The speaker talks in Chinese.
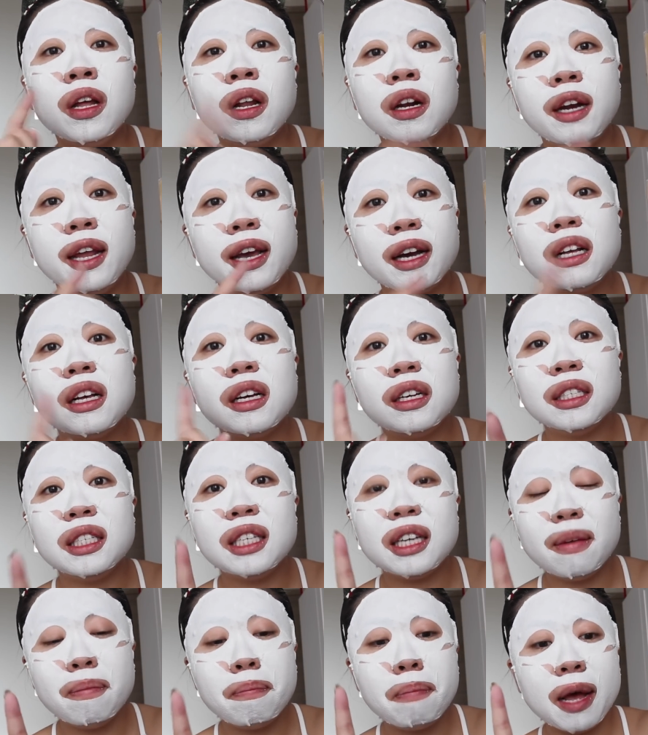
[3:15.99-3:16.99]
联合
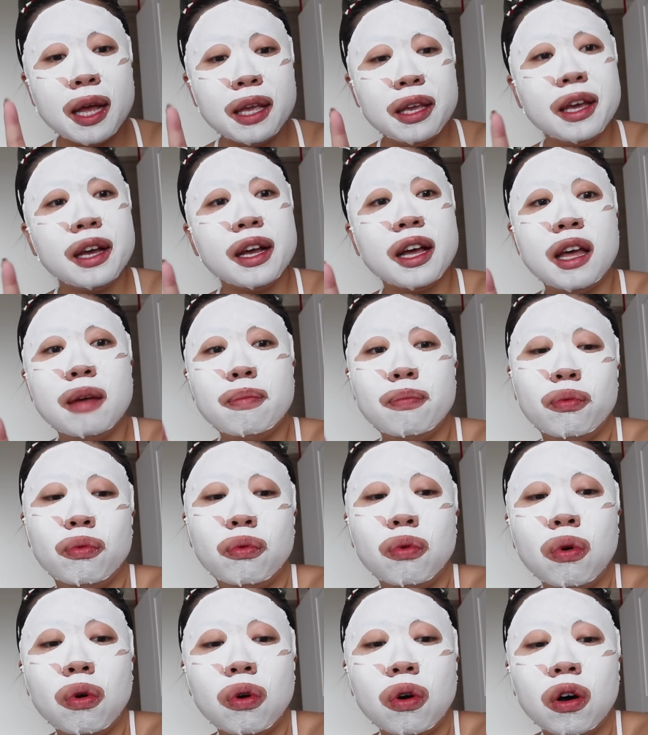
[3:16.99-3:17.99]
间半夜可以补
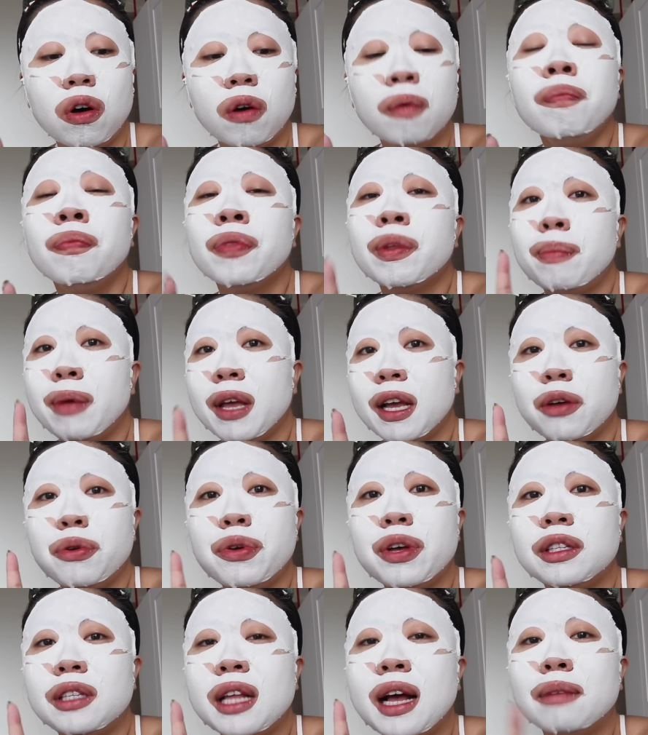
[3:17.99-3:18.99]
货哦，每个
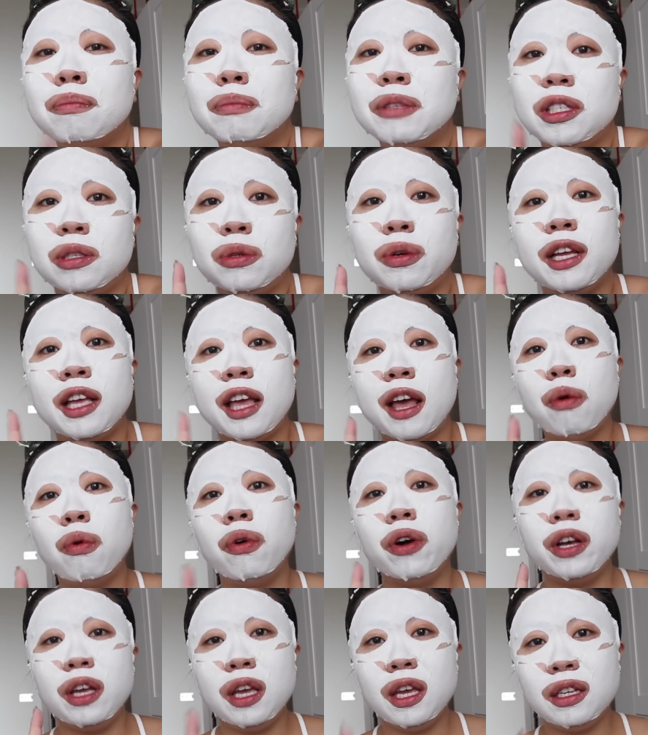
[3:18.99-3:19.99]
月他们只会给
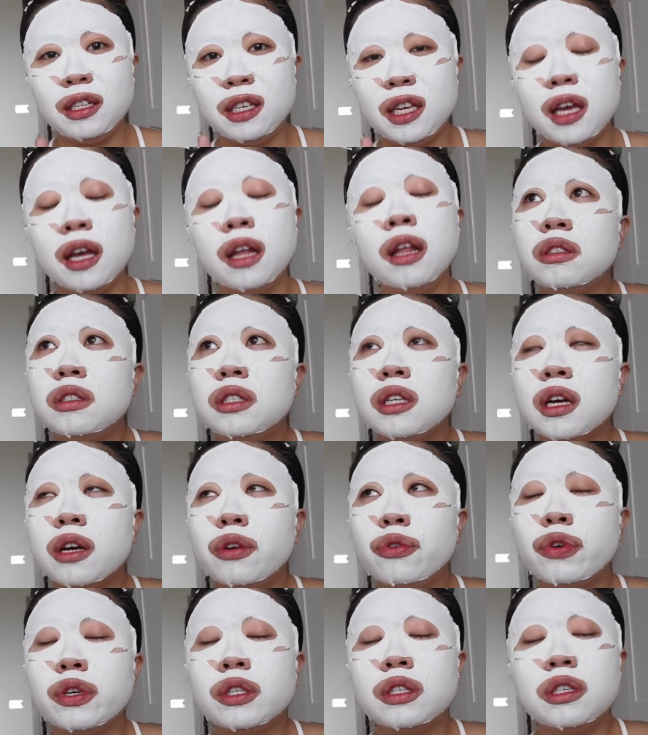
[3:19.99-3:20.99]
我一天，这个
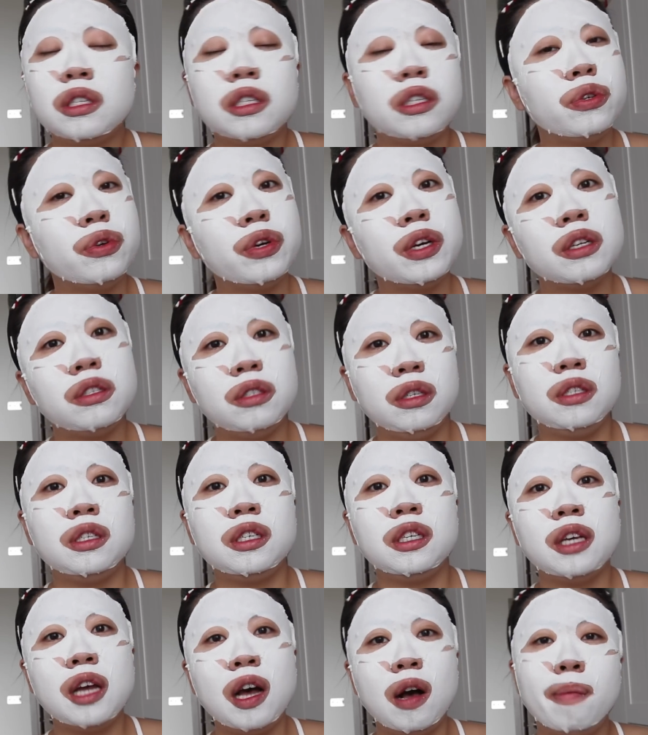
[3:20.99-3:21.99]
月是七月二十
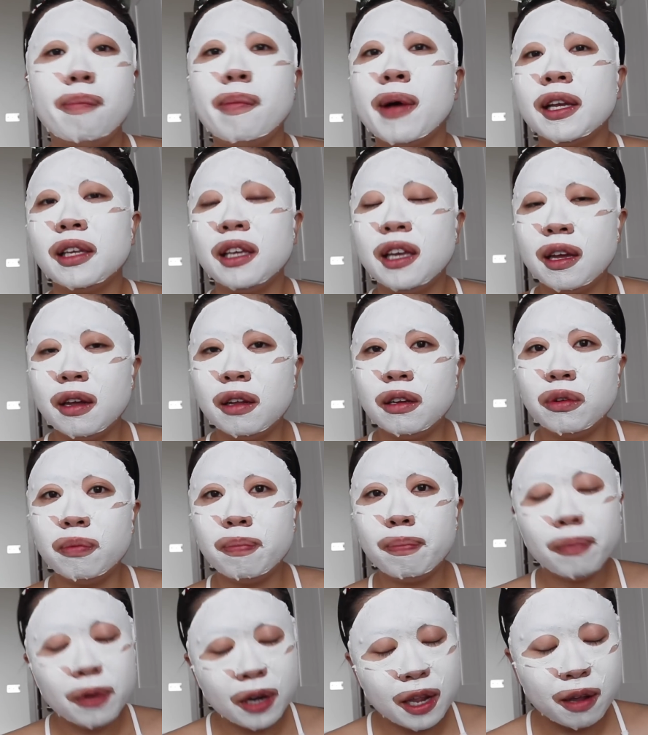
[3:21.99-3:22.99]
七号半夜
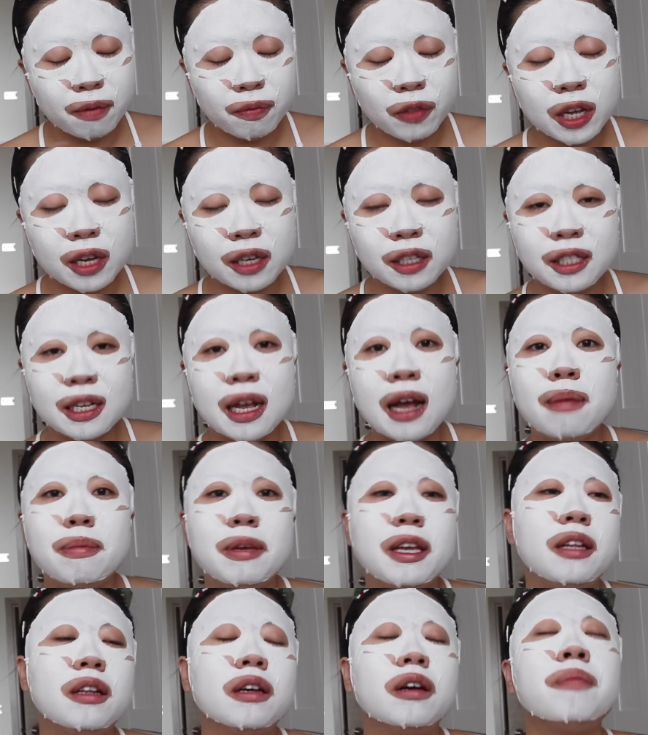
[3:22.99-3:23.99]
连那个虾
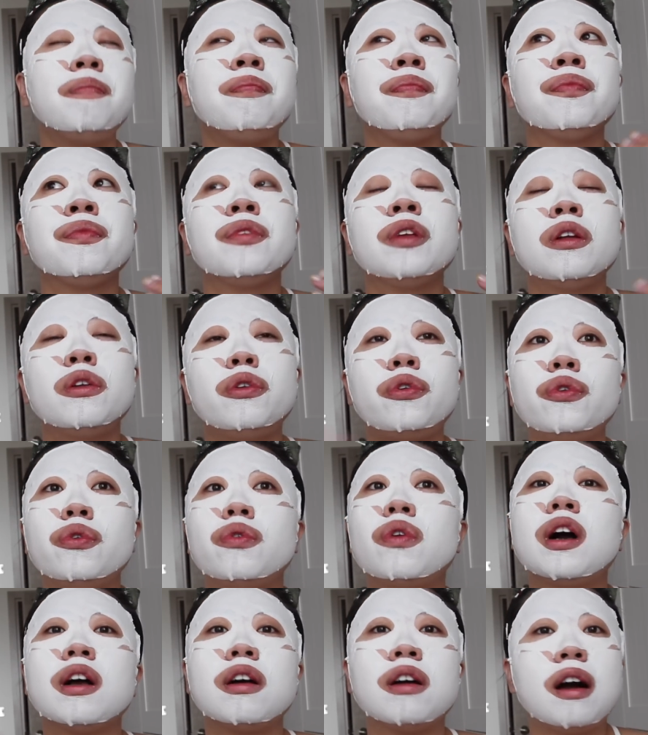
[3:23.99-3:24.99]
皮的绿
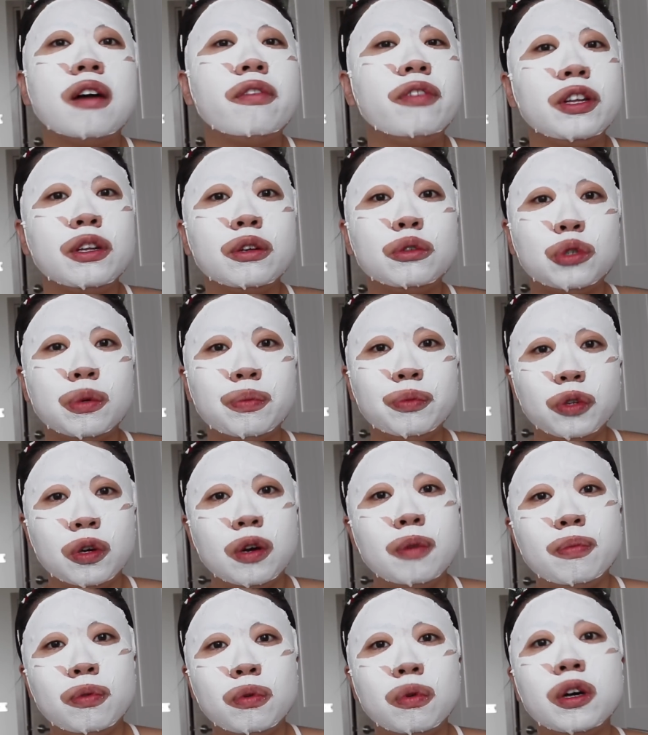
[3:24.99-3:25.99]
瓜跟咖啡豆全部都
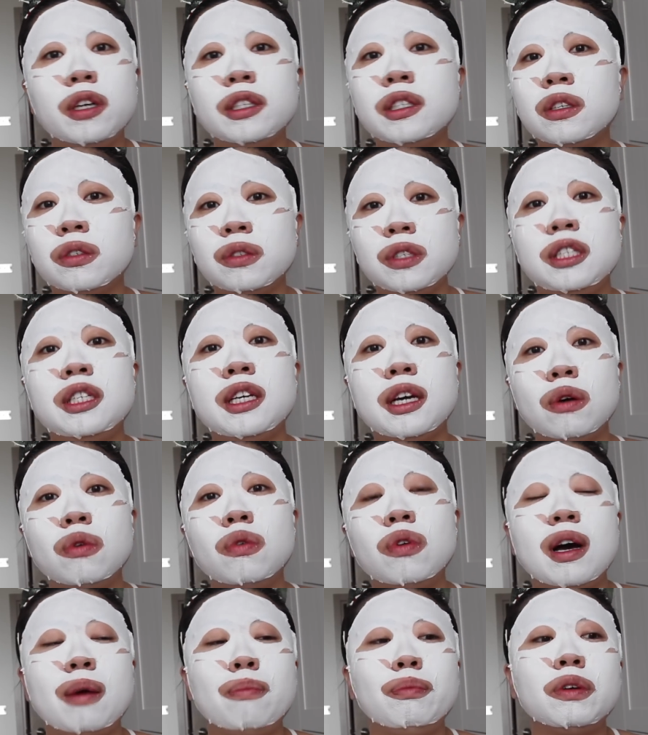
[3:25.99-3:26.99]
会补货，而且都是现
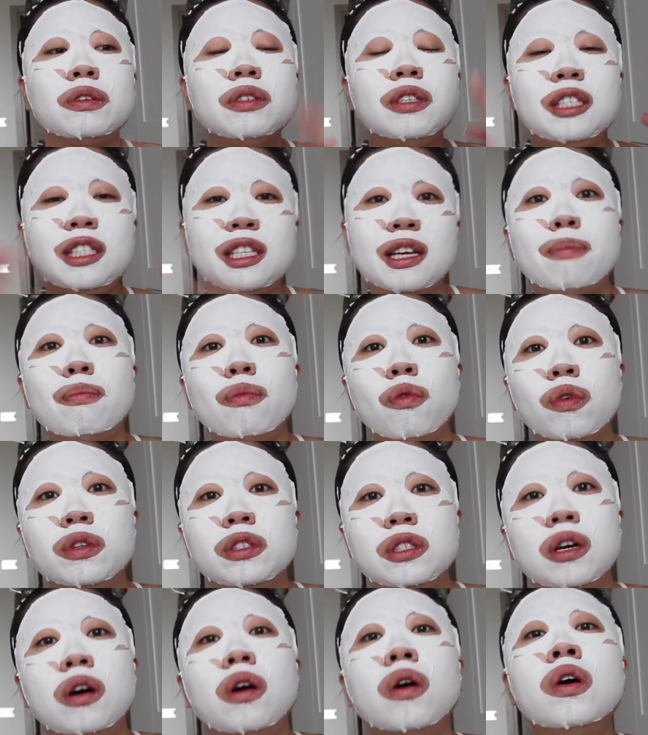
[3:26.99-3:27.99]
货，他们都是现磨
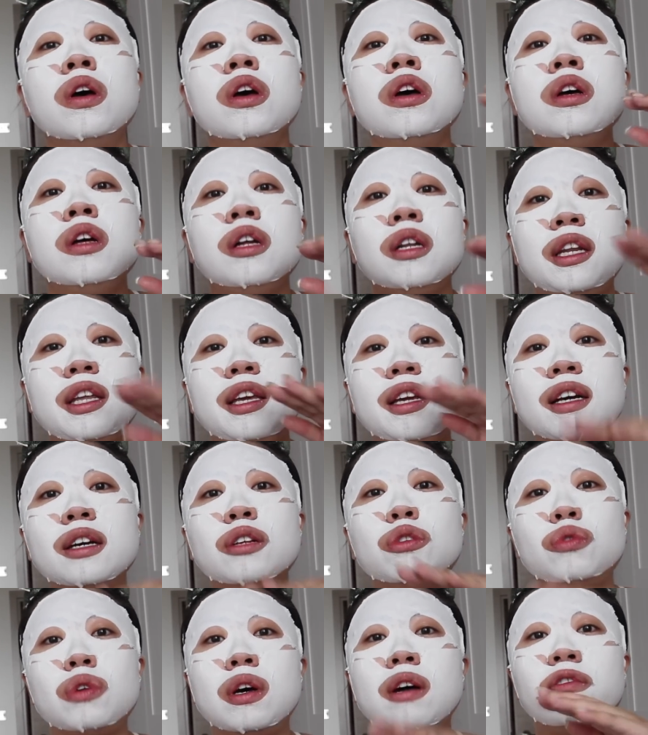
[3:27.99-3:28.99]
之后立刻
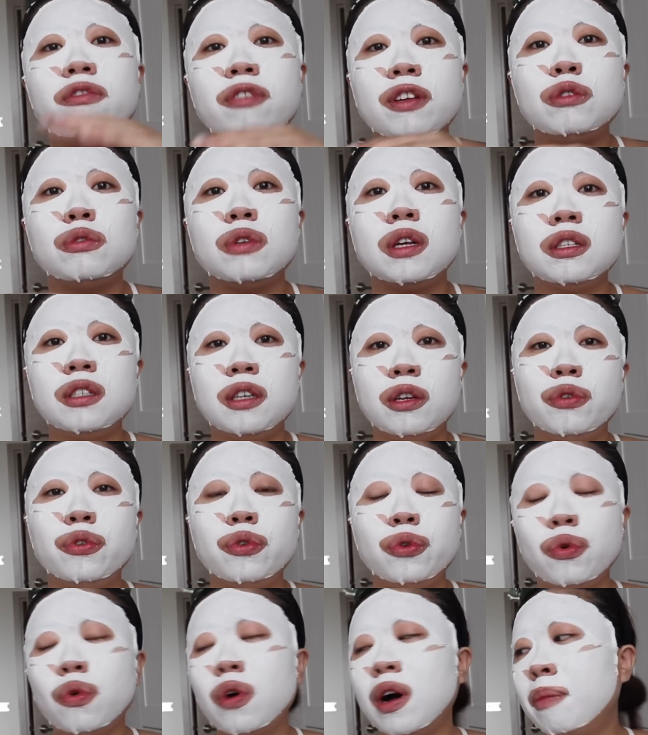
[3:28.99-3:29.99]
装分装成
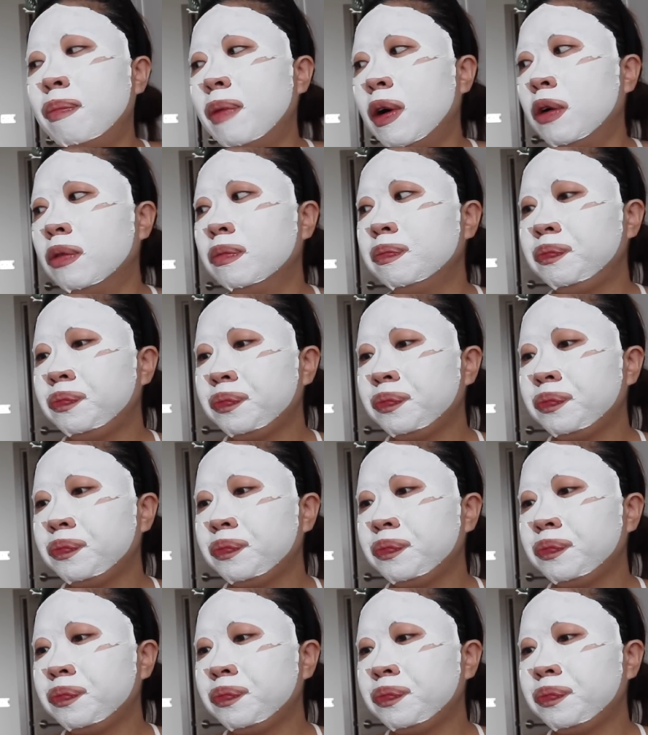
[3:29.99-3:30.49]
绿挂包，